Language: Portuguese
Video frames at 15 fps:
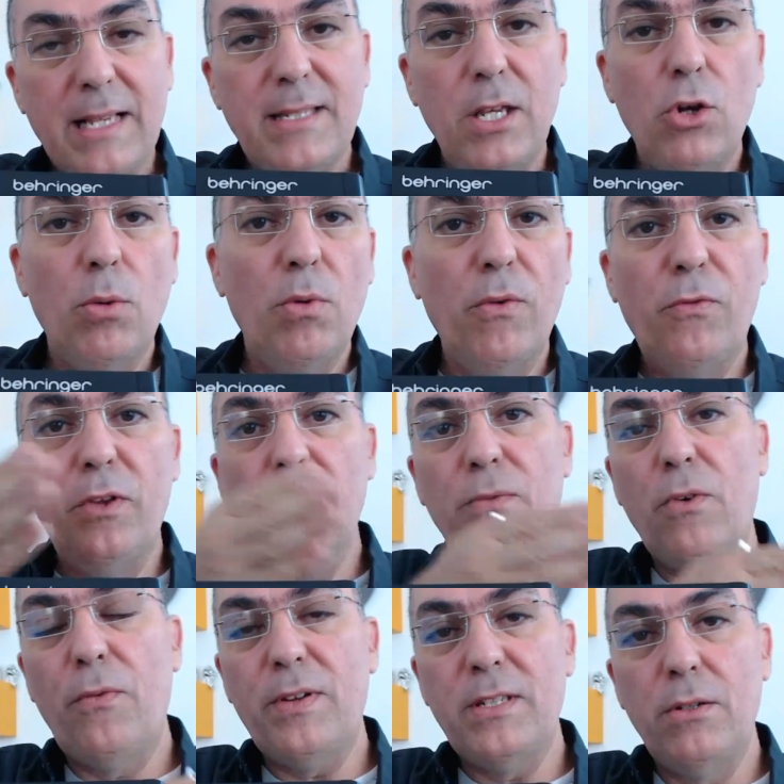Assim como eu
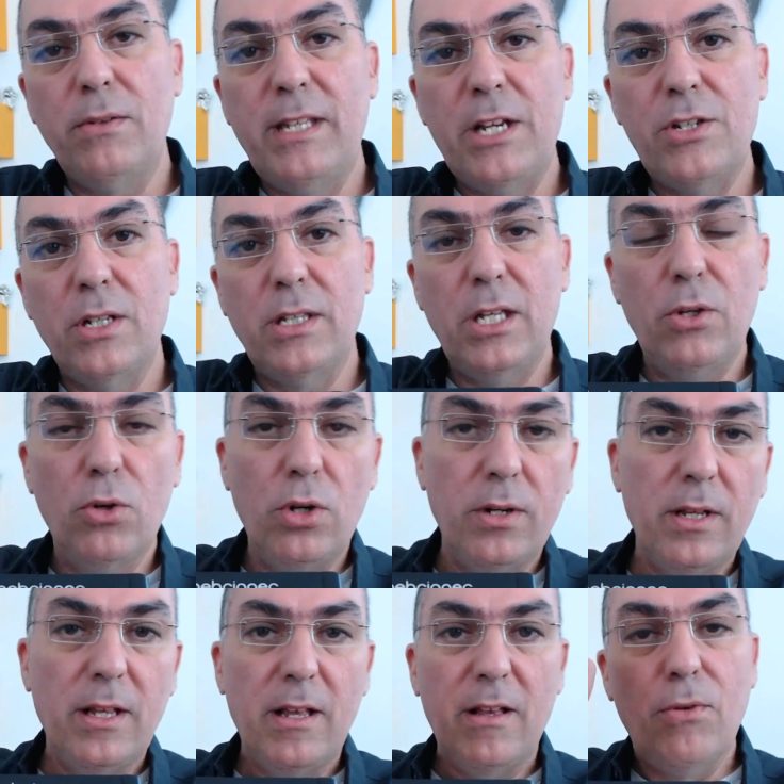fiz, vou fazer no teste
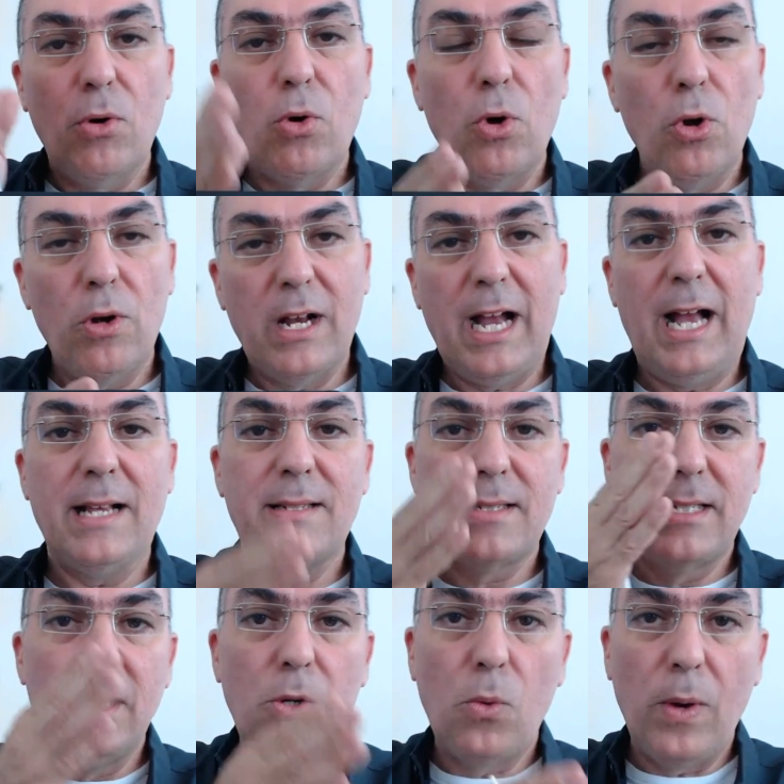anterior, vou colocar
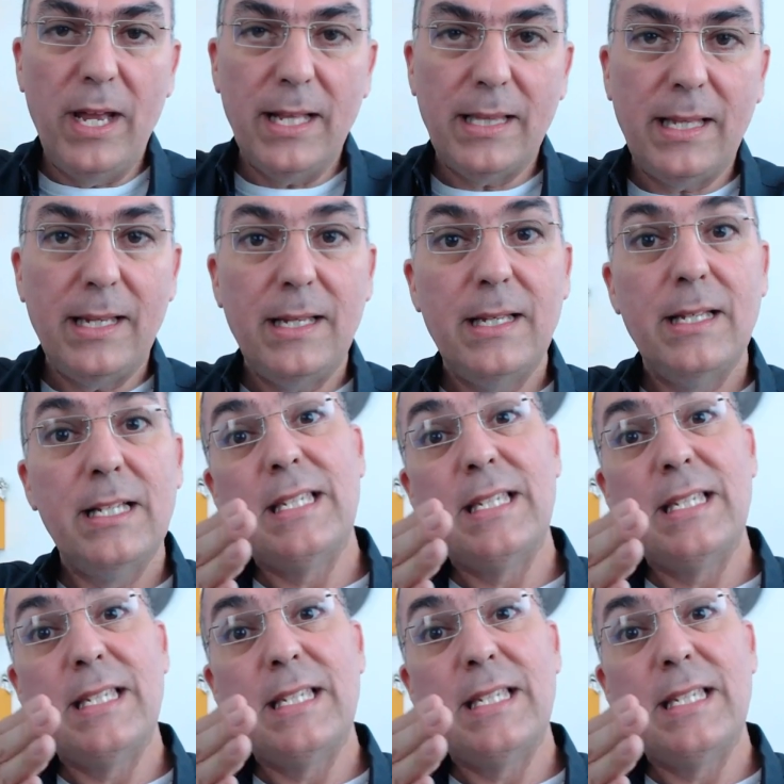50,